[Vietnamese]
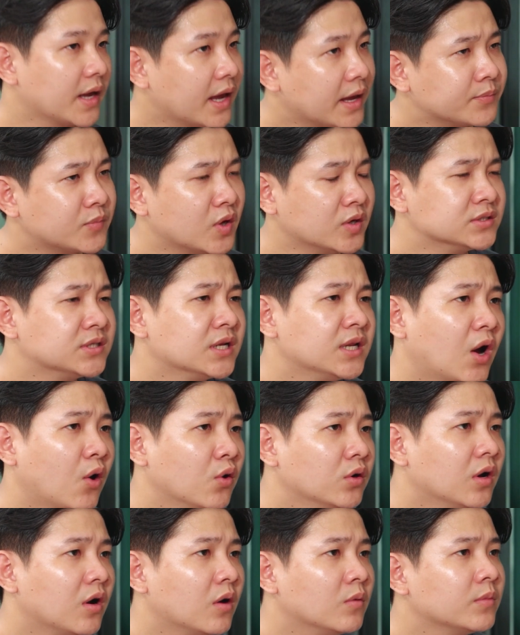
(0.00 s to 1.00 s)
Em cho anh xin
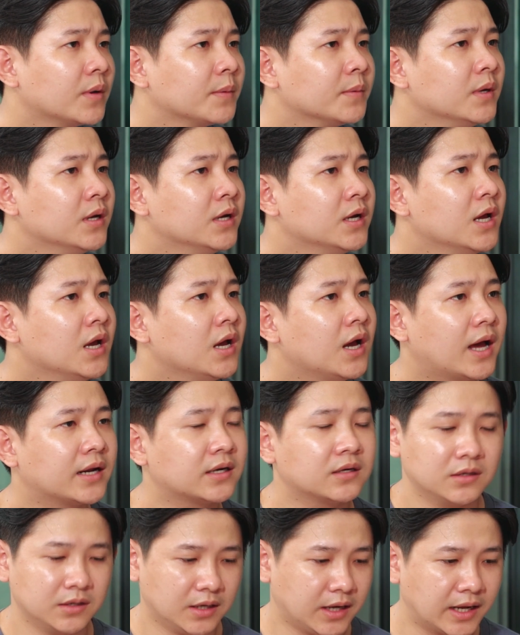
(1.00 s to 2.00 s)
lỗi được không
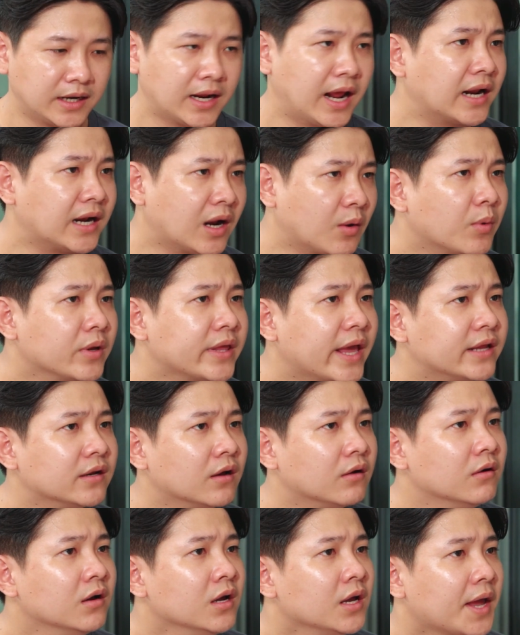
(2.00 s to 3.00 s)
em? Anh không có vậy
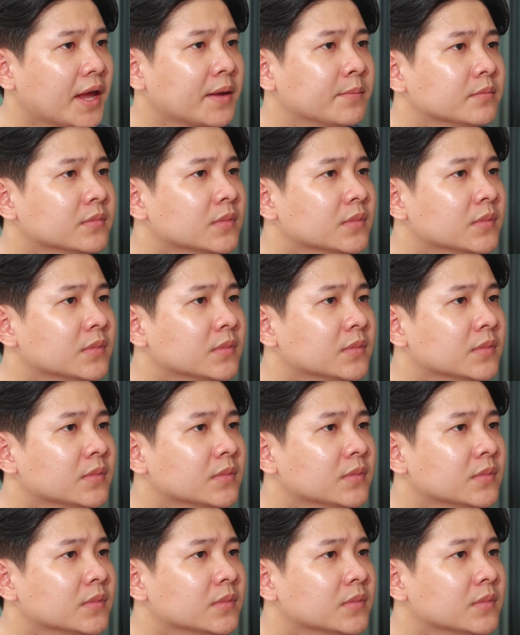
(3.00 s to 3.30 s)
nữa em.